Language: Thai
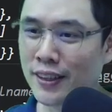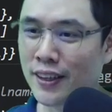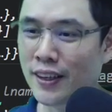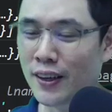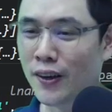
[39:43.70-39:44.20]

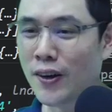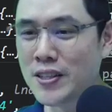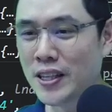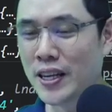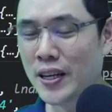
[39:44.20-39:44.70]
อ่าก็
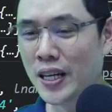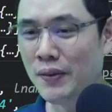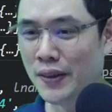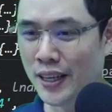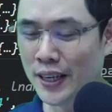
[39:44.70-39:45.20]
เสร็จแล้วนะครับ
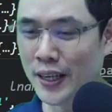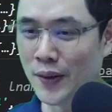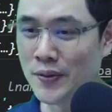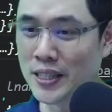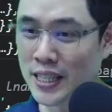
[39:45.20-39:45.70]
กับการ
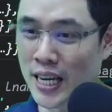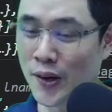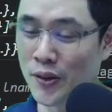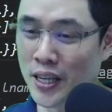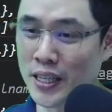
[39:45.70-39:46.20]
ทำ ซี อาร์
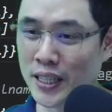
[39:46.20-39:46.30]
ยู ดี